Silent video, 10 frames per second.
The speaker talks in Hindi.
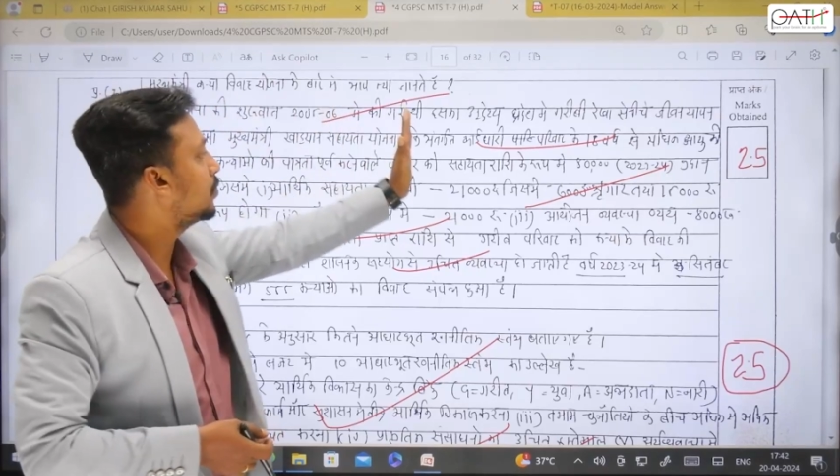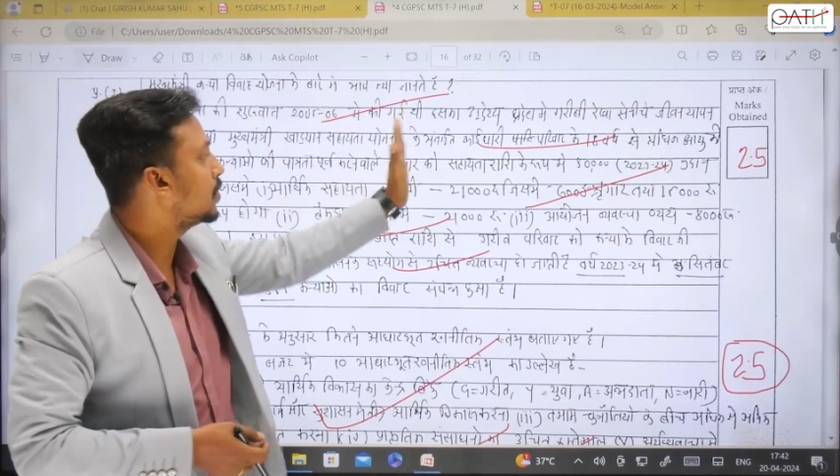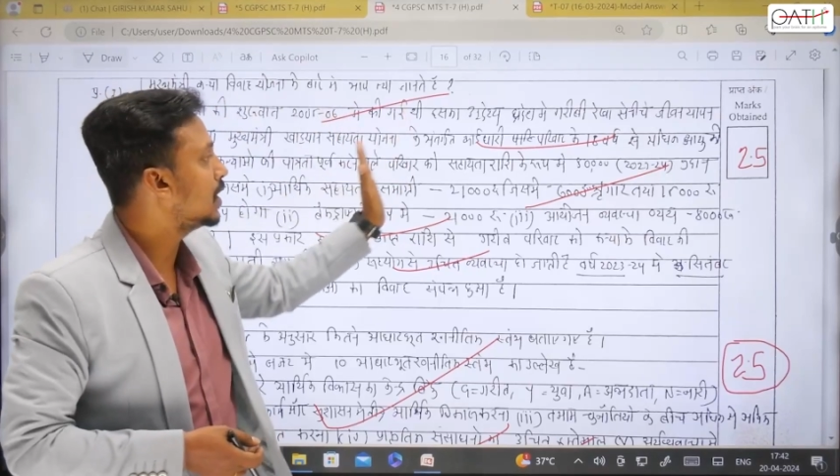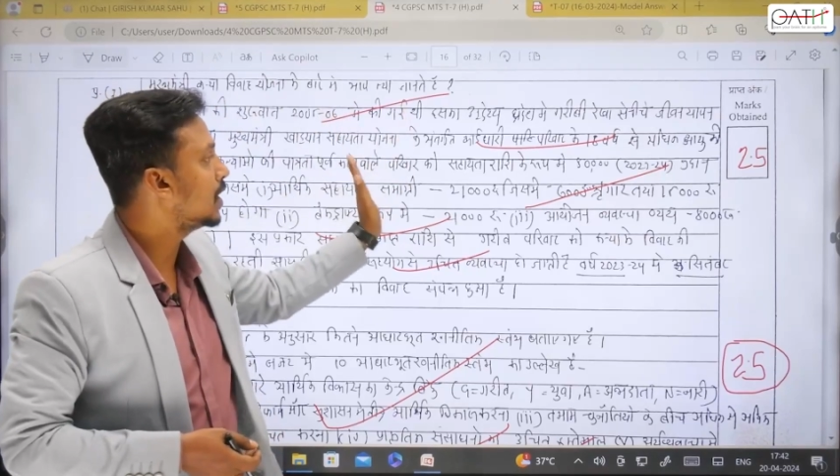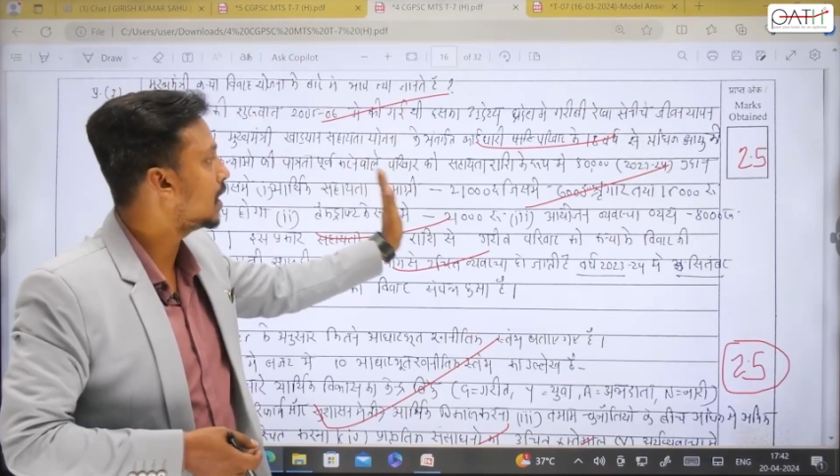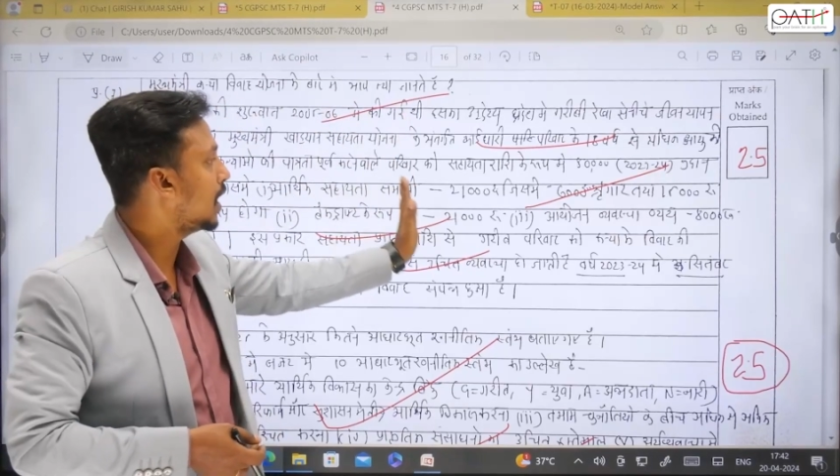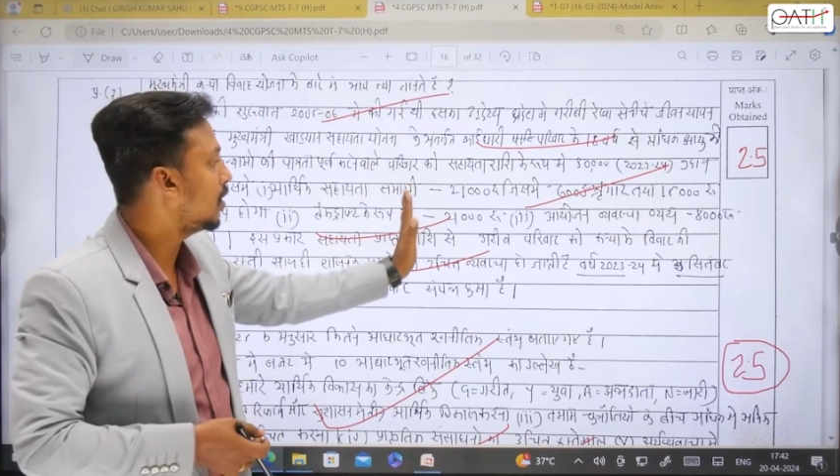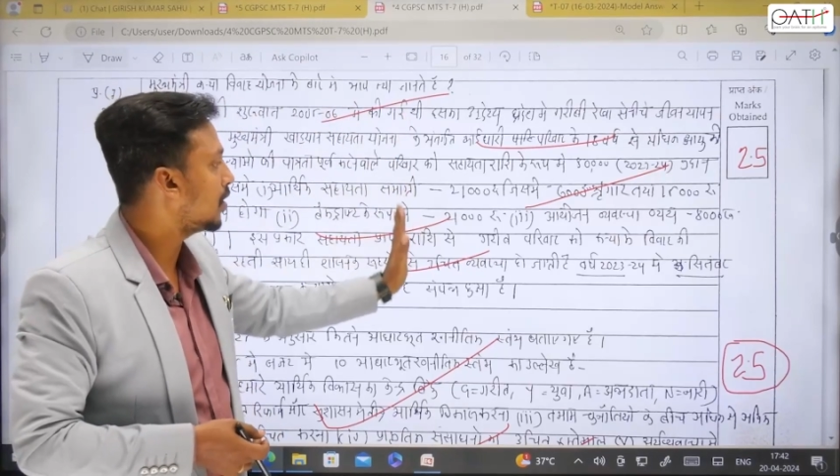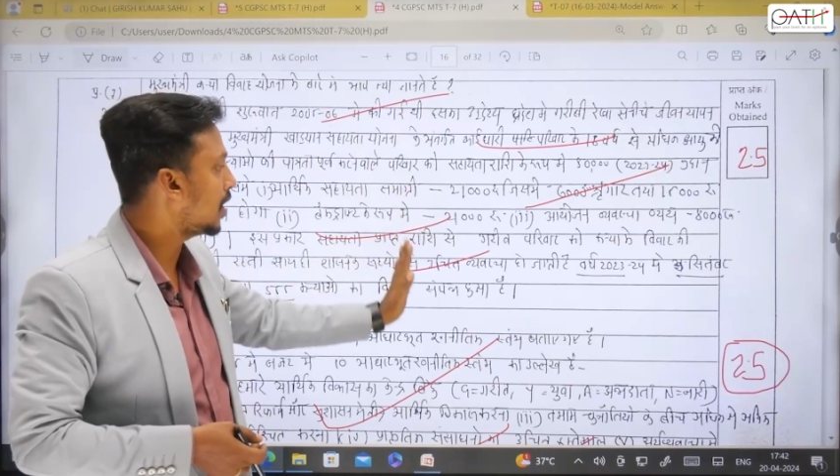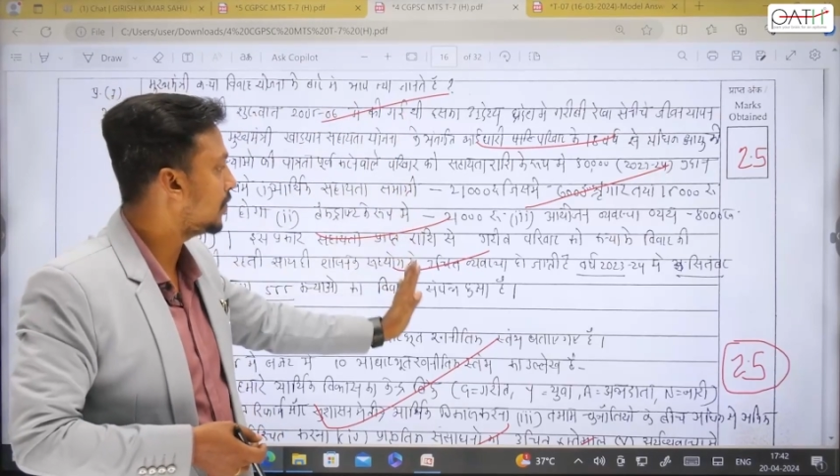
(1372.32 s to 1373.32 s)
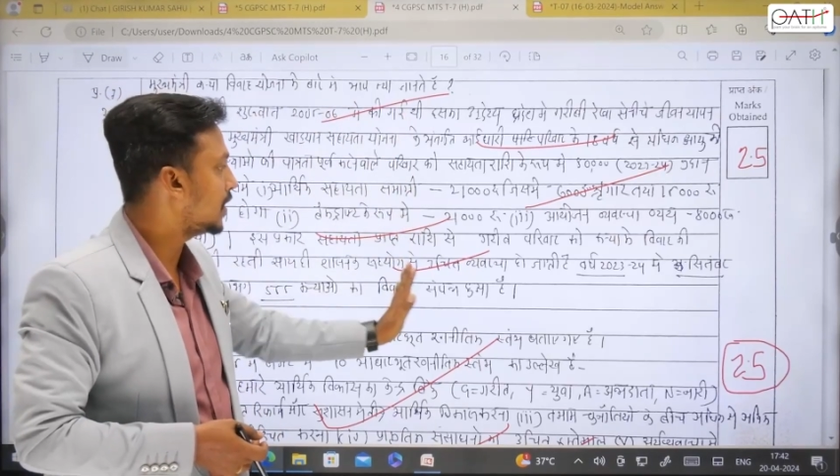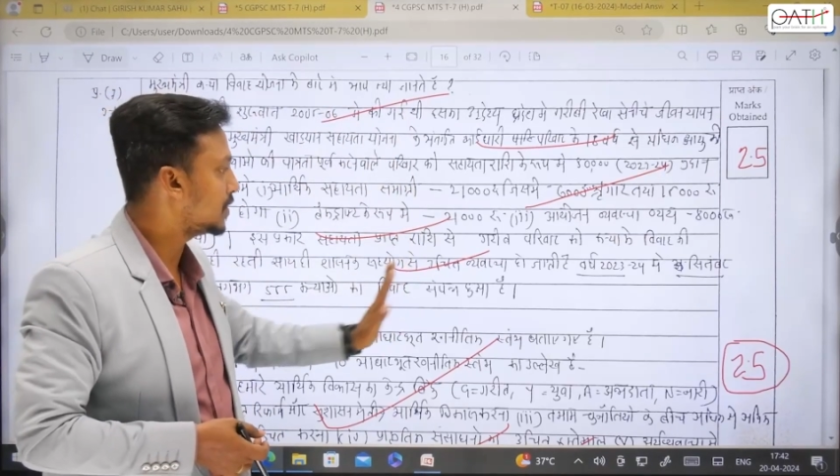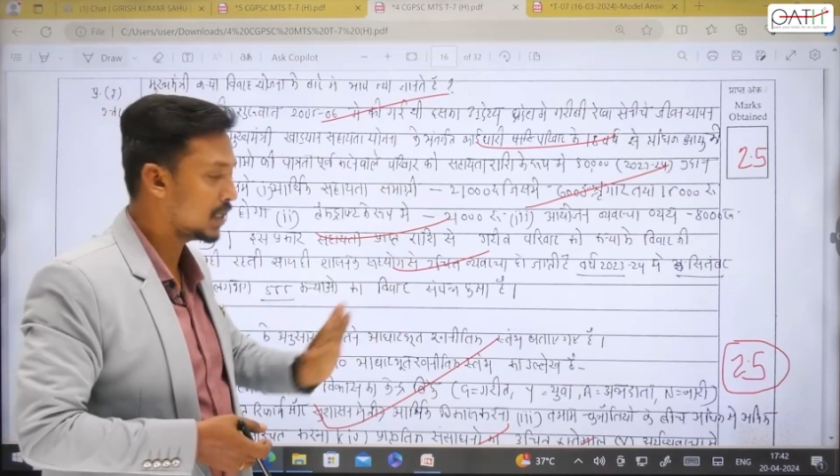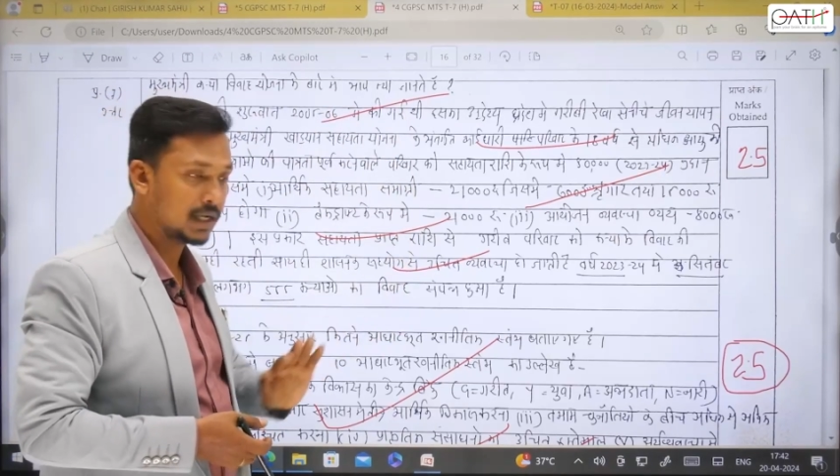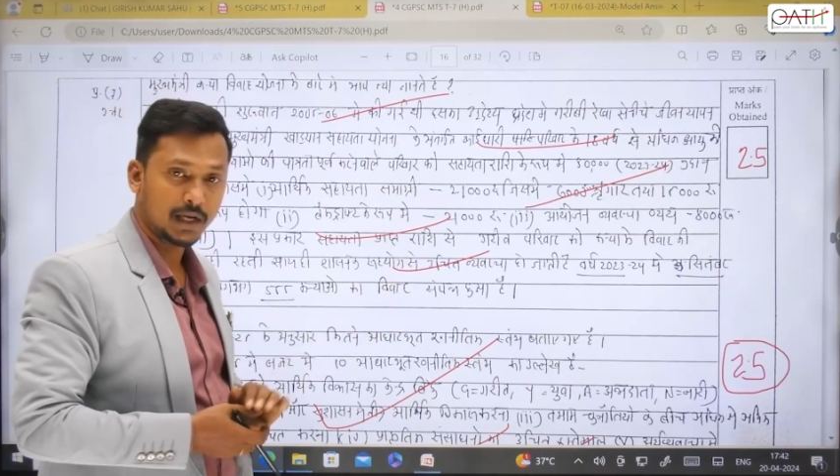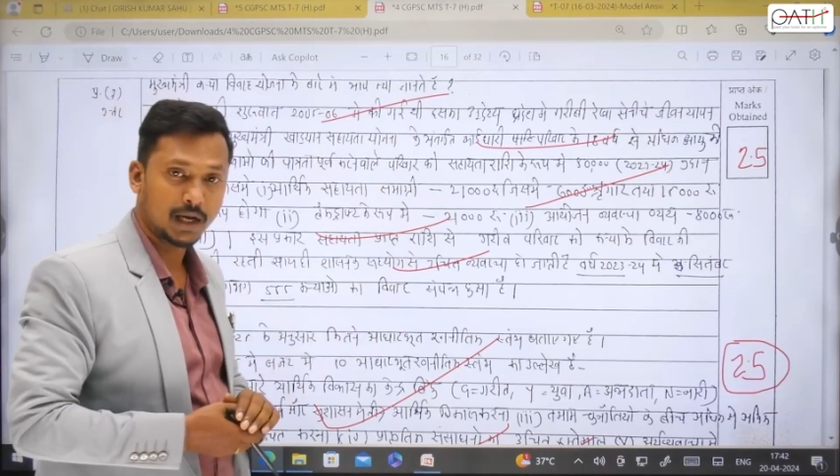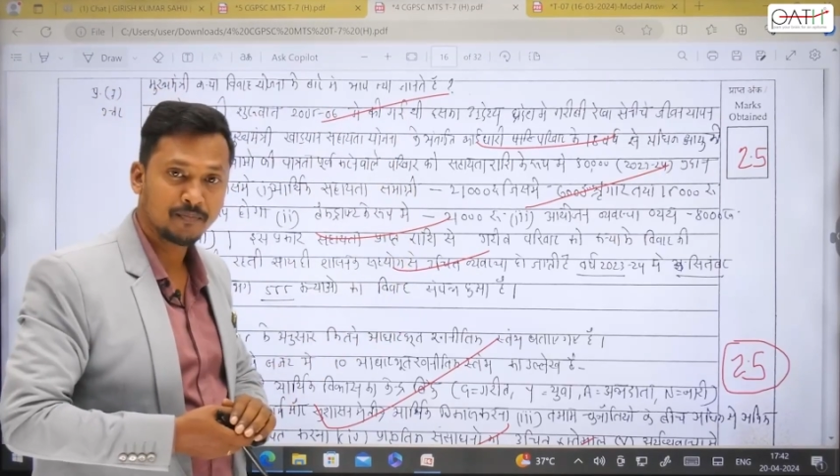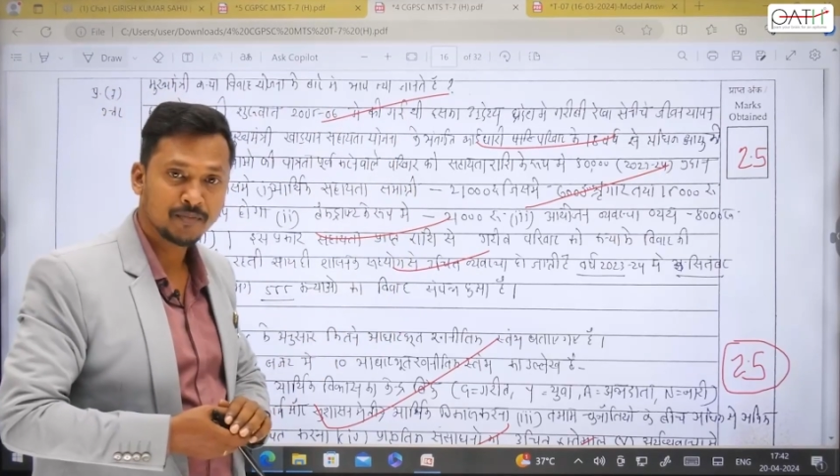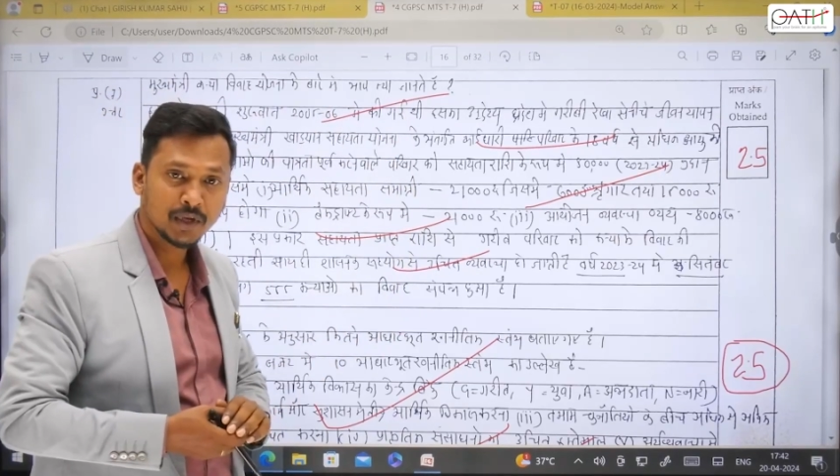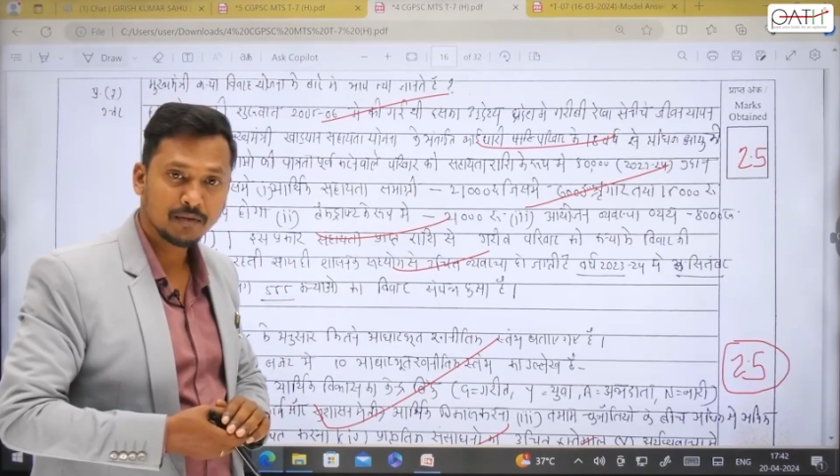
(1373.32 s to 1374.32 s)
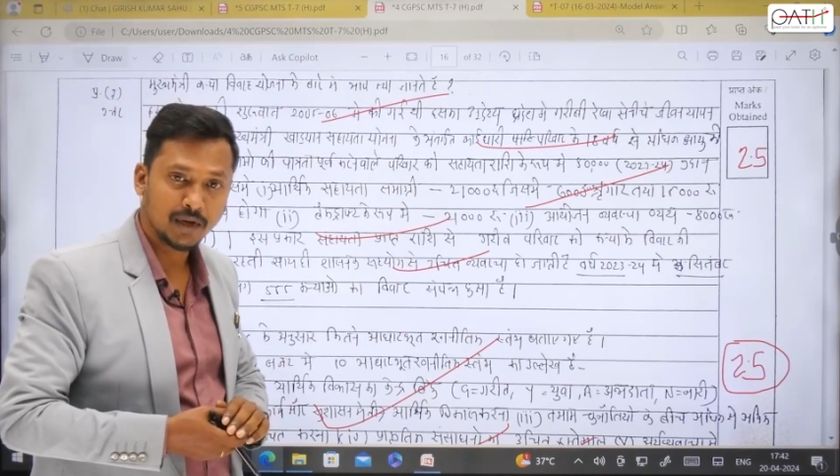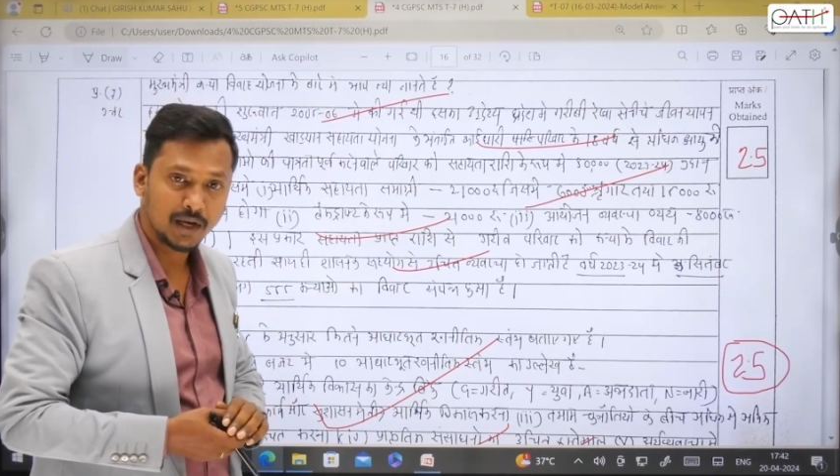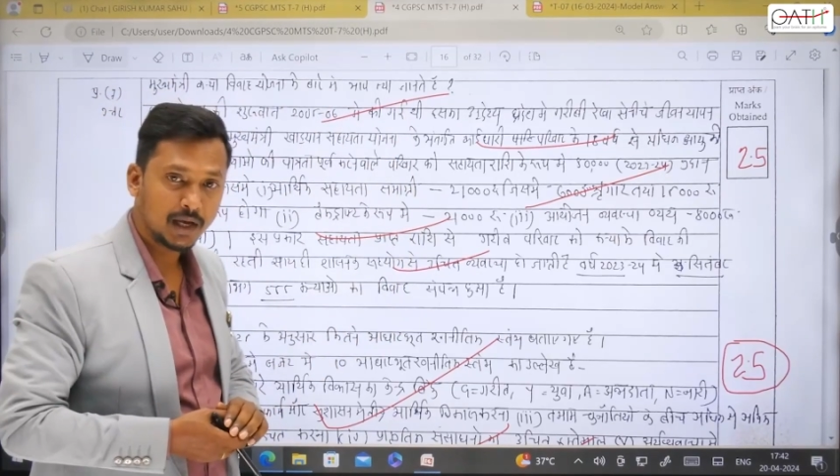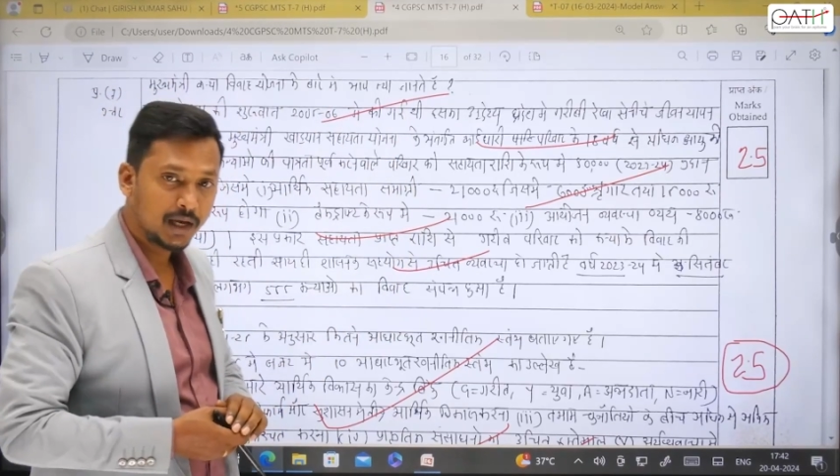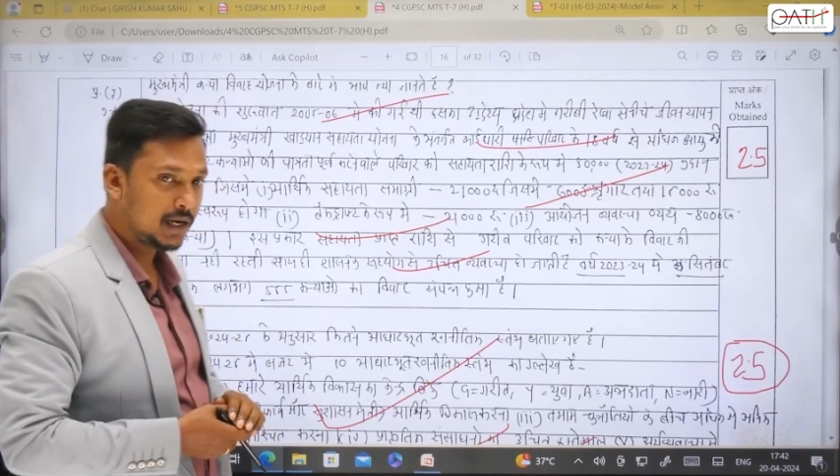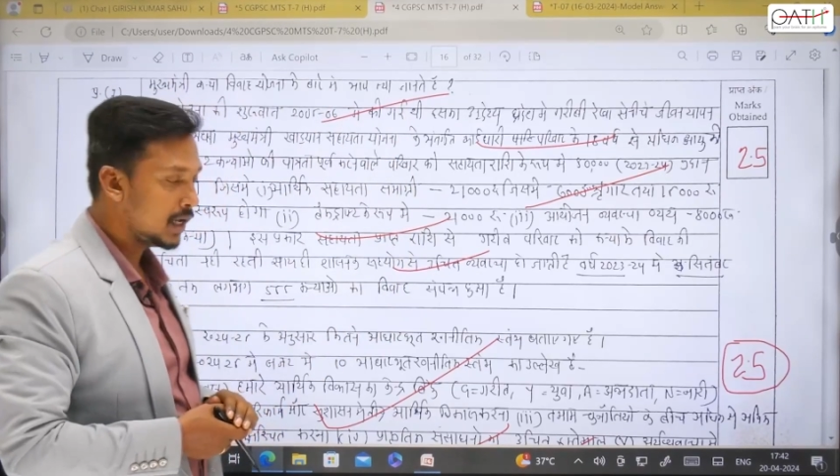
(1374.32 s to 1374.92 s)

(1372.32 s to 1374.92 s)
पूरा लिखा है और काफ़ी अच्छा लिखा ठीक है है ना